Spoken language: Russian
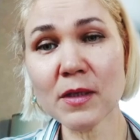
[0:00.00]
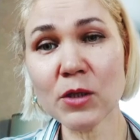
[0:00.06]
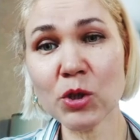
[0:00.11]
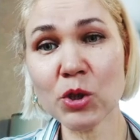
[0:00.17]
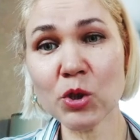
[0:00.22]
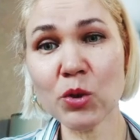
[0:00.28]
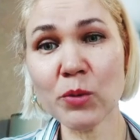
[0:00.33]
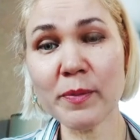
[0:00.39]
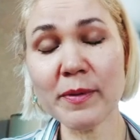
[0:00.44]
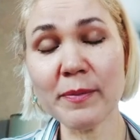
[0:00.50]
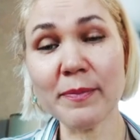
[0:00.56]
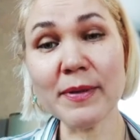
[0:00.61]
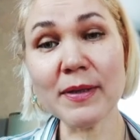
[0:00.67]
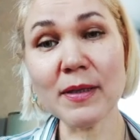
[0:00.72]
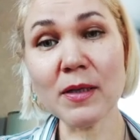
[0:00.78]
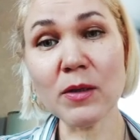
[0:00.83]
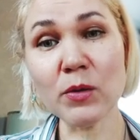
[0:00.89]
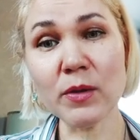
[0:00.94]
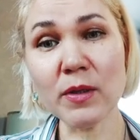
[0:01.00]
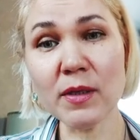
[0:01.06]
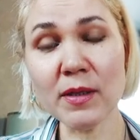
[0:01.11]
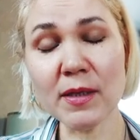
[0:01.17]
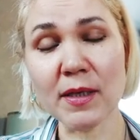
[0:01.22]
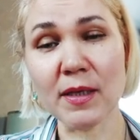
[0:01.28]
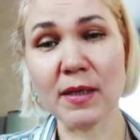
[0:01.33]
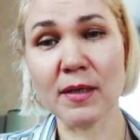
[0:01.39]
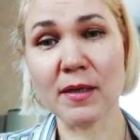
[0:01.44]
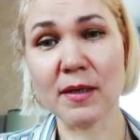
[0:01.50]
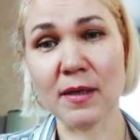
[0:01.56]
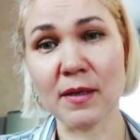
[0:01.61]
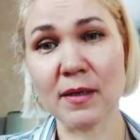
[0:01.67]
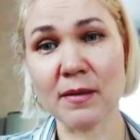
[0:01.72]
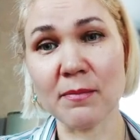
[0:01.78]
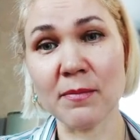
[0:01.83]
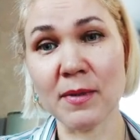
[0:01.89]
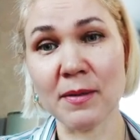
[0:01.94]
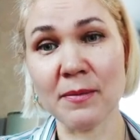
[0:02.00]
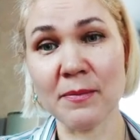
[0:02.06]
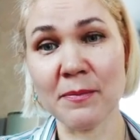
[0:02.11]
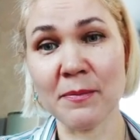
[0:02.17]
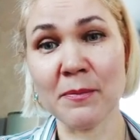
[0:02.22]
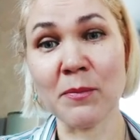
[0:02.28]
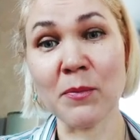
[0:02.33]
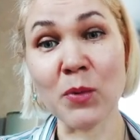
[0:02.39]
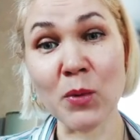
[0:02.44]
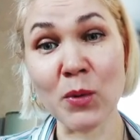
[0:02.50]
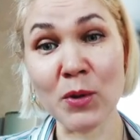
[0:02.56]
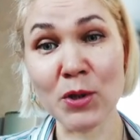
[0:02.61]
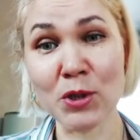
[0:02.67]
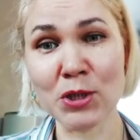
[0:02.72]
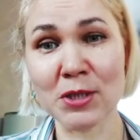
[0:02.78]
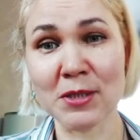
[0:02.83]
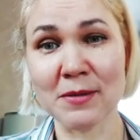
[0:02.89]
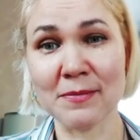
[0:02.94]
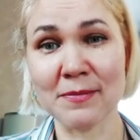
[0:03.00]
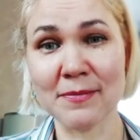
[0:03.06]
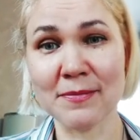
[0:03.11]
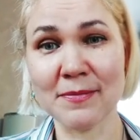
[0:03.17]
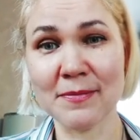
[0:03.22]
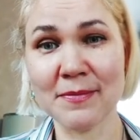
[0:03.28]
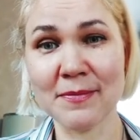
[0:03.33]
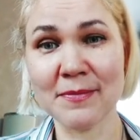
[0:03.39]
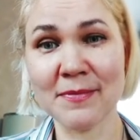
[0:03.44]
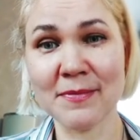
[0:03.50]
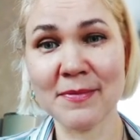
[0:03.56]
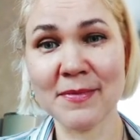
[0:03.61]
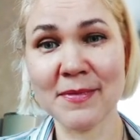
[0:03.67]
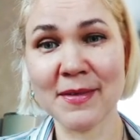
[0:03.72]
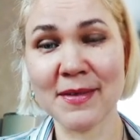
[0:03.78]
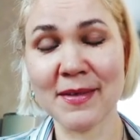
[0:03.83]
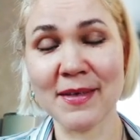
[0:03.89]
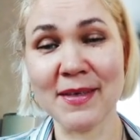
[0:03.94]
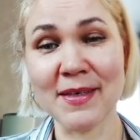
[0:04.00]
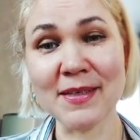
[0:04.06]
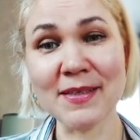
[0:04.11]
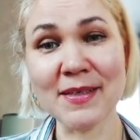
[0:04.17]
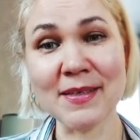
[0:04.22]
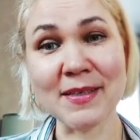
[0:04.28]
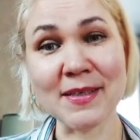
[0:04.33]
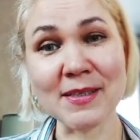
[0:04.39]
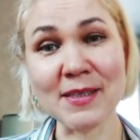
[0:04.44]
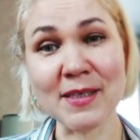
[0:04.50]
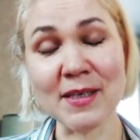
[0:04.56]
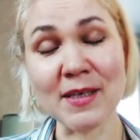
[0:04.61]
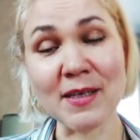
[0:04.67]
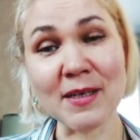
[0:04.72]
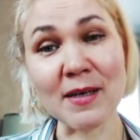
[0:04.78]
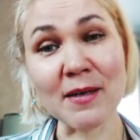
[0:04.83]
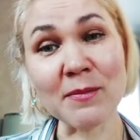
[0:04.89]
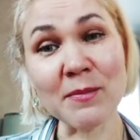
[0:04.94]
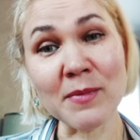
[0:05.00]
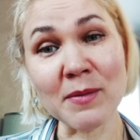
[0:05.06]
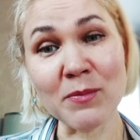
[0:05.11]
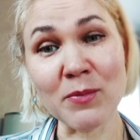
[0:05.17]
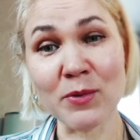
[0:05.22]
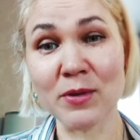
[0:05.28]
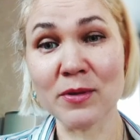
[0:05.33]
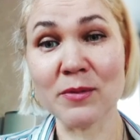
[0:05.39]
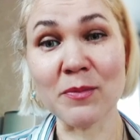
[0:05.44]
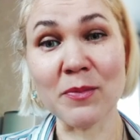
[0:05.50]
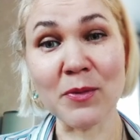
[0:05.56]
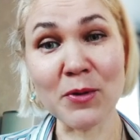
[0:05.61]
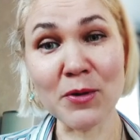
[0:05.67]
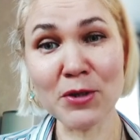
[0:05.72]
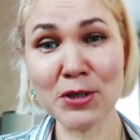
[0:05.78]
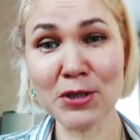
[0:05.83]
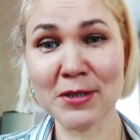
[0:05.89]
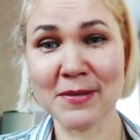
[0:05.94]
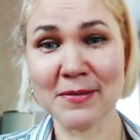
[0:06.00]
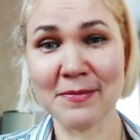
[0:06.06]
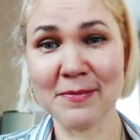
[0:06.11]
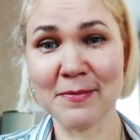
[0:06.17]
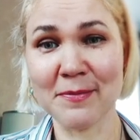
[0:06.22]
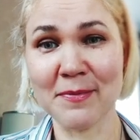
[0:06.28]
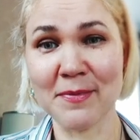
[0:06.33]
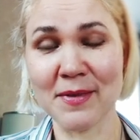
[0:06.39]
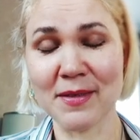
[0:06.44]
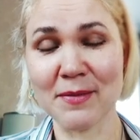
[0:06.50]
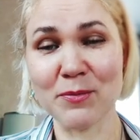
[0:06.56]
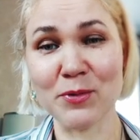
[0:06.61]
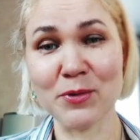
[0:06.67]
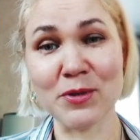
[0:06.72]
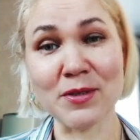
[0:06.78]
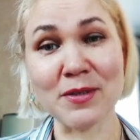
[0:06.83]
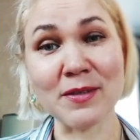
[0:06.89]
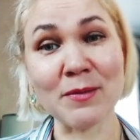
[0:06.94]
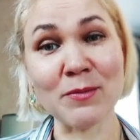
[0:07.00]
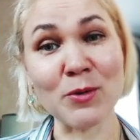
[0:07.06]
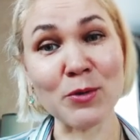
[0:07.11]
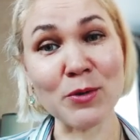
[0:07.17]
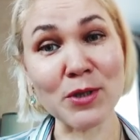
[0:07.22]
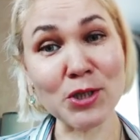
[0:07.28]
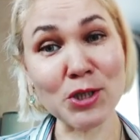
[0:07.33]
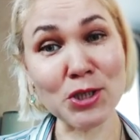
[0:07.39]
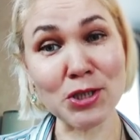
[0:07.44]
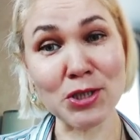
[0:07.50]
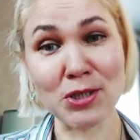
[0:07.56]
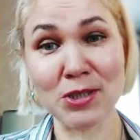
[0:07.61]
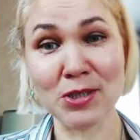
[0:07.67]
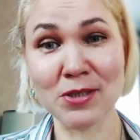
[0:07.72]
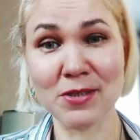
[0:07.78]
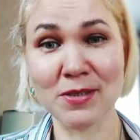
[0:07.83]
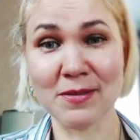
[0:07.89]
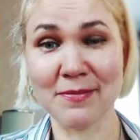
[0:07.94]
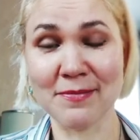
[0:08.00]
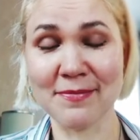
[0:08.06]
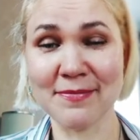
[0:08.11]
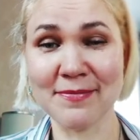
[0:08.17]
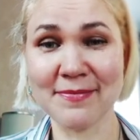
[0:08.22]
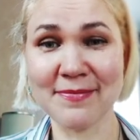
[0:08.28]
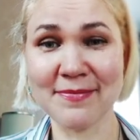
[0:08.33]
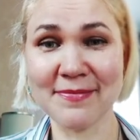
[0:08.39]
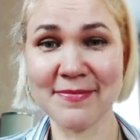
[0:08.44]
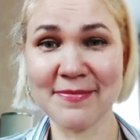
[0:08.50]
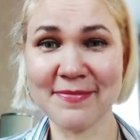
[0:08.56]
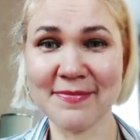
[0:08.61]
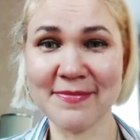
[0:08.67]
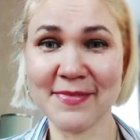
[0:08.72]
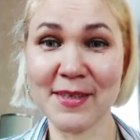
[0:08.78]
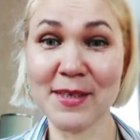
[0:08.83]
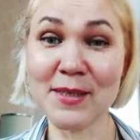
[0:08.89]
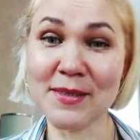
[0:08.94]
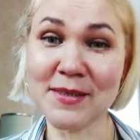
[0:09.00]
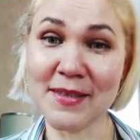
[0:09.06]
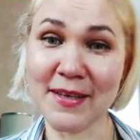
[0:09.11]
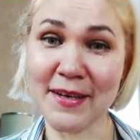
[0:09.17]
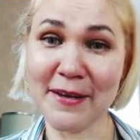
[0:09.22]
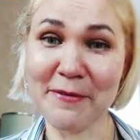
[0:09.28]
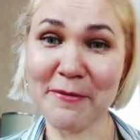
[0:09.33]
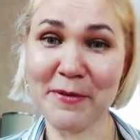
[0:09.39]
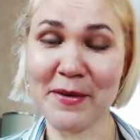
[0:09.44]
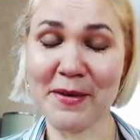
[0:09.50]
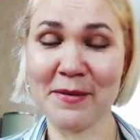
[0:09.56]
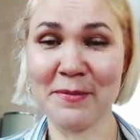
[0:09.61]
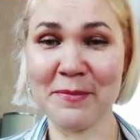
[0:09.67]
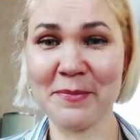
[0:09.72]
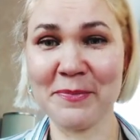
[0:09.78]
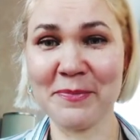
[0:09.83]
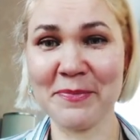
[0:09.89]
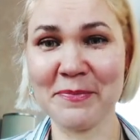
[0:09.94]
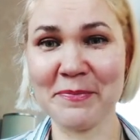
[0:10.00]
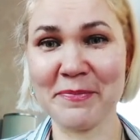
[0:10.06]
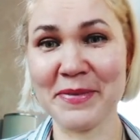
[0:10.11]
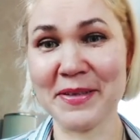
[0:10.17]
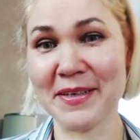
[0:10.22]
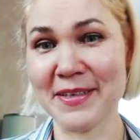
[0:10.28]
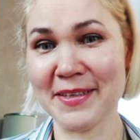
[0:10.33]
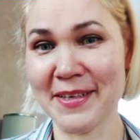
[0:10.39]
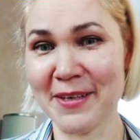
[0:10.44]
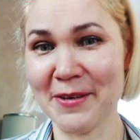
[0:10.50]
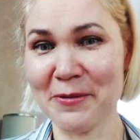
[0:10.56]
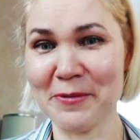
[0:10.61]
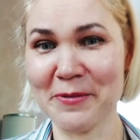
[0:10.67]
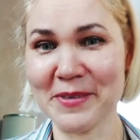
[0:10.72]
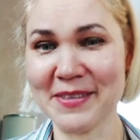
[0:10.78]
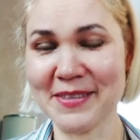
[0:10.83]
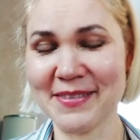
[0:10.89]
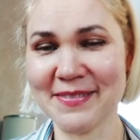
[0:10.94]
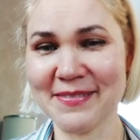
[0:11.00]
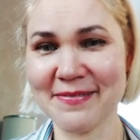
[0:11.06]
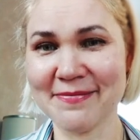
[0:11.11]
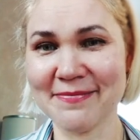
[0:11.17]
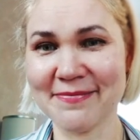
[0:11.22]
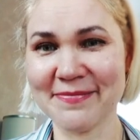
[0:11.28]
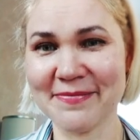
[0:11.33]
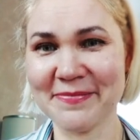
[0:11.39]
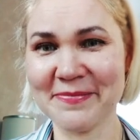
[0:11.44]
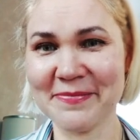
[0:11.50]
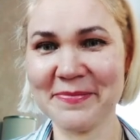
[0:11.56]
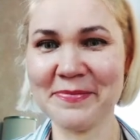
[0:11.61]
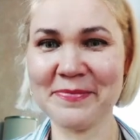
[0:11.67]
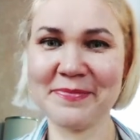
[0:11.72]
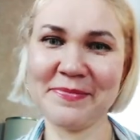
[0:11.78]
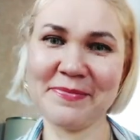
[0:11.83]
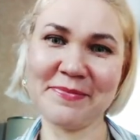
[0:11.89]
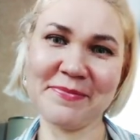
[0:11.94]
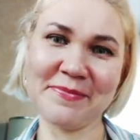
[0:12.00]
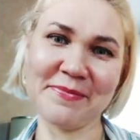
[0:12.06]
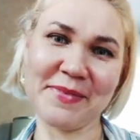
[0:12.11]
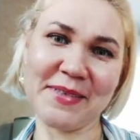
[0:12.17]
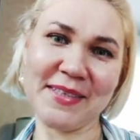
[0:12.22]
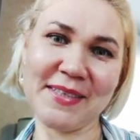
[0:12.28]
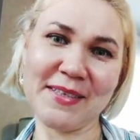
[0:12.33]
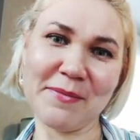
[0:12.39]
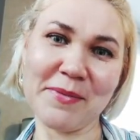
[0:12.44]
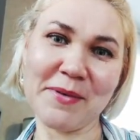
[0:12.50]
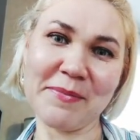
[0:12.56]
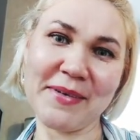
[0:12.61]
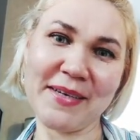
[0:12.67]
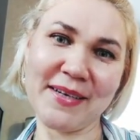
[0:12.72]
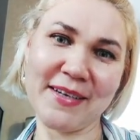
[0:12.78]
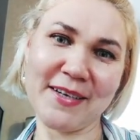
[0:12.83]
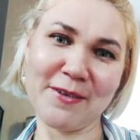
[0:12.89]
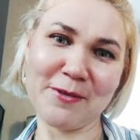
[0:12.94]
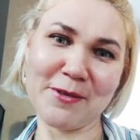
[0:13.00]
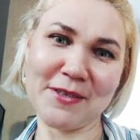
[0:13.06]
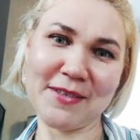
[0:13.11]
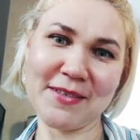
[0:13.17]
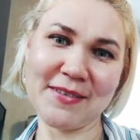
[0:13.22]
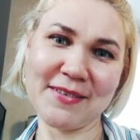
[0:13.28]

чтобы было людей таких, как мы, больше. Если нас таких, как мы, будет больше, мир будет намного чище и здоровее. Благодарю вас. Спасибо, мои хорошие.